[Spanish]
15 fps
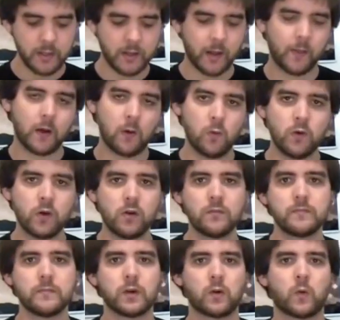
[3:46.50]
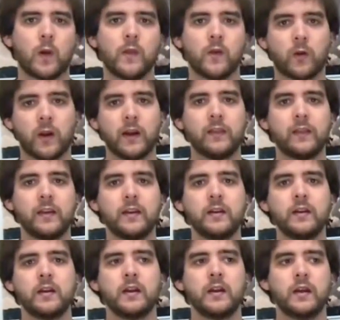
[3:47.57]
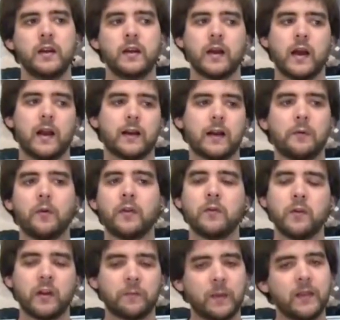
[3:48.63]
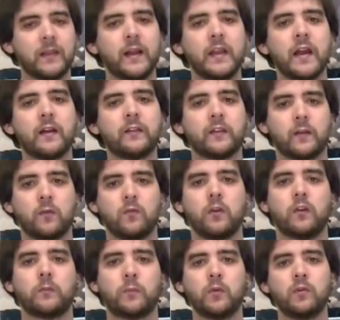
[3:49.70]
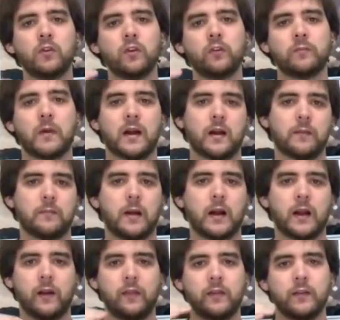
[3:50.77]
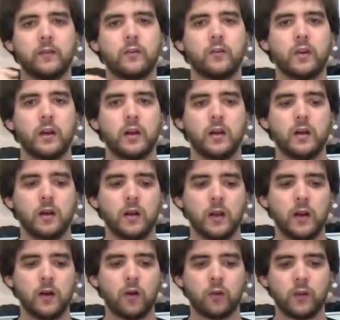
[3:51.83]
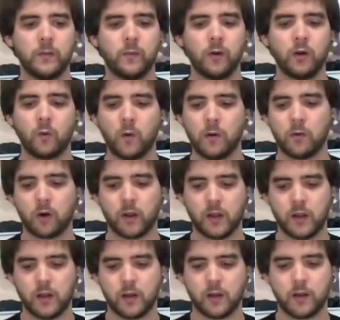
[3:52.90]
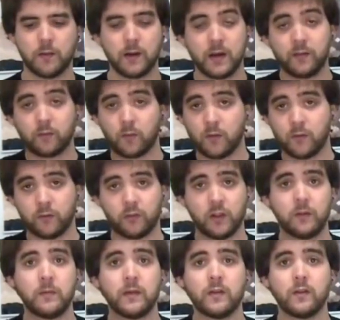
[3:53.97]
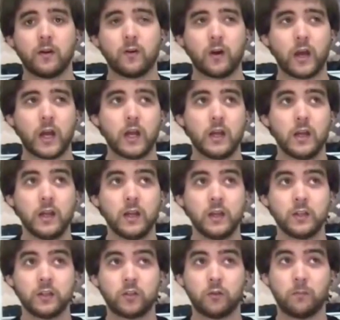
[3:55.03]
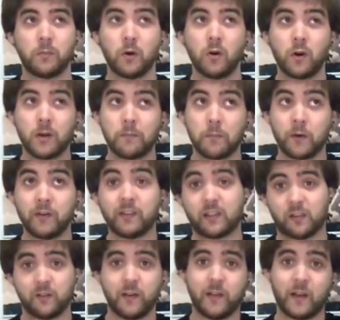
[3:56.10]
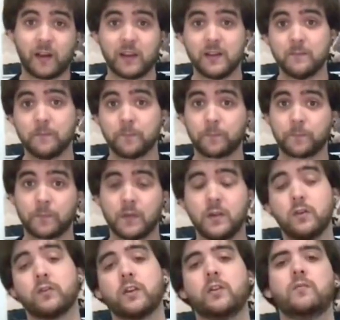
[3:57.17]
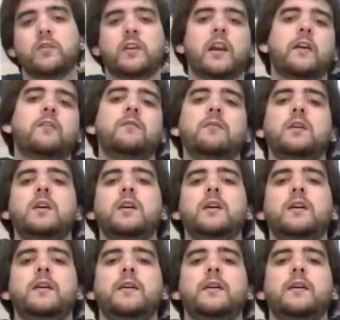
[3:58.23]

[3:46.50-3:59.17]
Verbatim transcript: Y cada uno, cuando crecen, al cabo de unas pantallas, según los puntos, va, creciendo el, logotipo del huevo, que, veréis cuando estéis viendo ahora, supongo que por esta zona de aquí, no lo tengo muy claro,